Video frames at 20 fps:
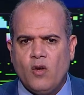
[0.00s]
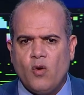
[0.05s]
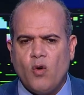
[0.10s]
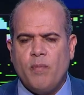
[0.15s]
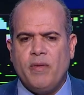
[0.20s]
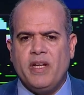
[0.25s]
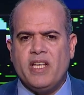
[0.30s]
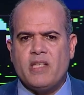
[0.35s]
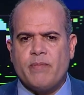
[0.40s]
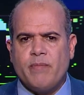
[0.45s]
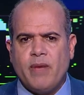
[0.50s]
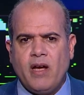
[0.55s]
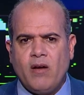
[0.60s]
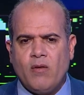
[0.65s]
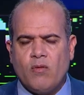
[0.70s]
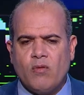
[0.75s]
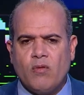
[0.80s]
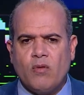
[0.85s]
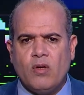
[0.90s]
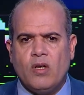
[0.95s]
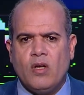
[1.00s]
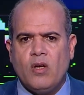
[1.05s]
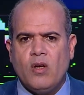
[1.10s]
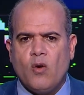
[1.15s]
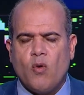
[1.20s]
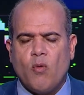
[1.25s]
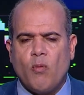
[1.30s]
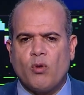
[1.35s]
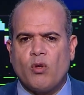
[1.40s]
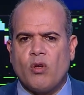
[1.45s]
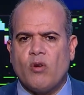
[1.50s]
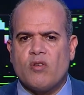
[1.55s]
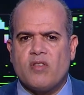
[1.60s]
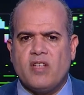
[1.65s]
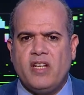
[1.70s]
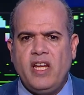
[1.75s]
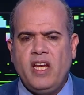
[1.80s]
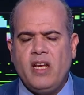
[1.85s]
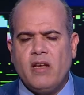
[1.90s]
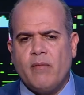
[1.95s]
وبنسمع
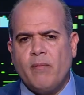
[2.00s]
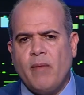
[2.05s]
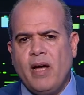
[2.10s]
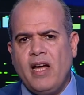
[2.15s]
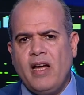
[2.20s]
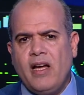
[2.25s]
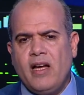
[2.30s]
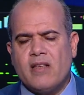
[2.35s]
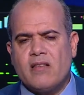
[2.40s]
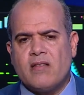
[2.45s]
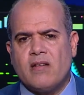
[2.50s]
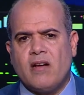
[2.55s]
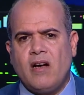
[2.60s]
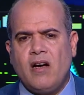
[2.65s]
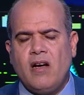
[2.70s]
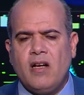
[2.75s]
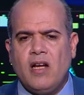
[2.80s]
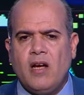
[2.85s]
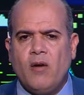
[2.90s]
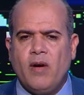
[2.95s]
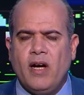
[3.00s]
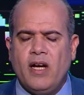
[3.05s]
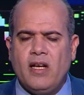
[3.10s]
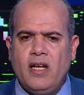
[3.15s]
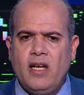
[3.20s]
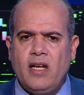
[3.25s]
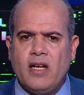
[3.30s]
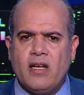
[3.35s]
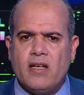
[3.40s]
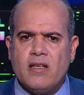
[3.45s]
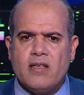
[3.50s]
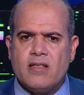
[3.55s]
ومتواصلين مع اصدقائنا واهلينا